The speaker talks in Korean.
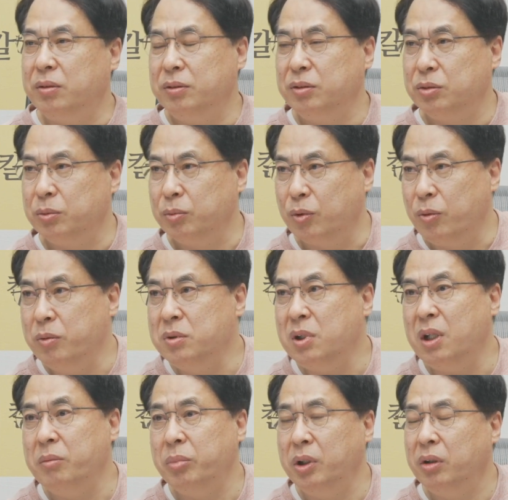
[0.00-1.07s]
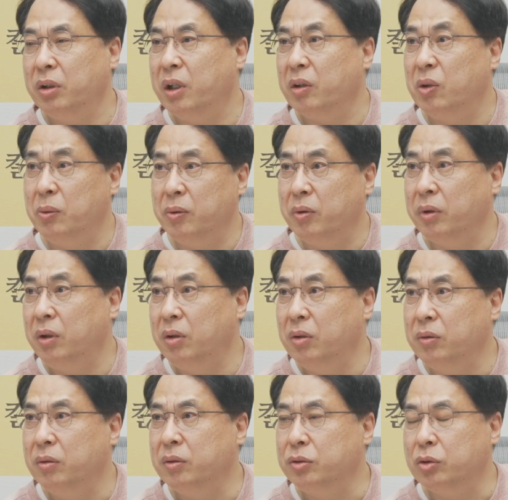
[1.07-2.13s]
그 좀 공사비 같은 거
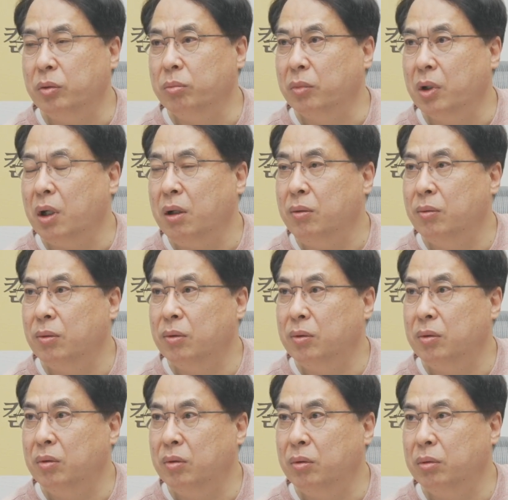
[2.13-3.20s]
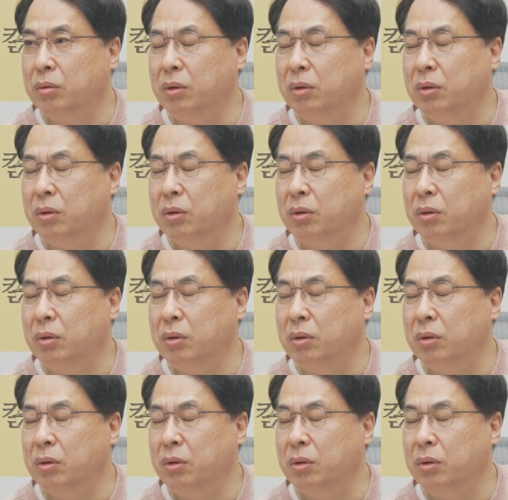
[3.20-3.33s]
이런 거 좀 깎고